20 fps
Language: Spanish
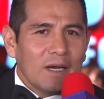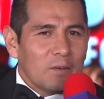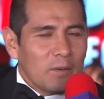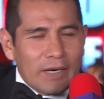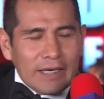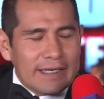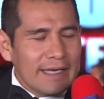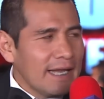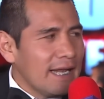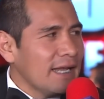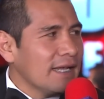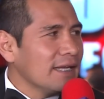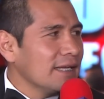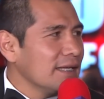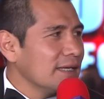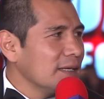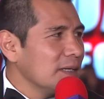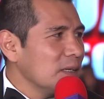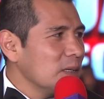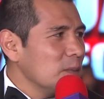cualquiera,
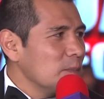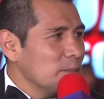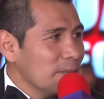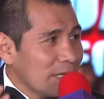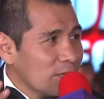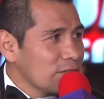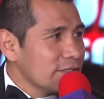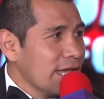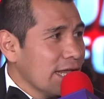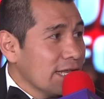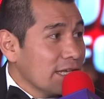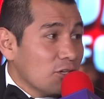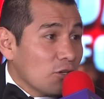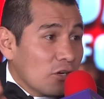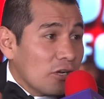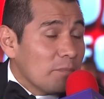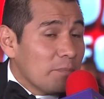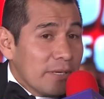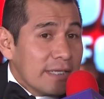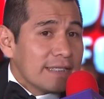menos Eric. Yo
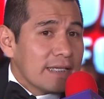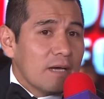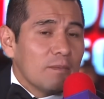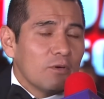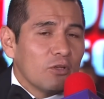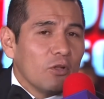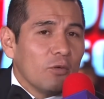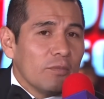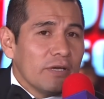creo que pensábamos lo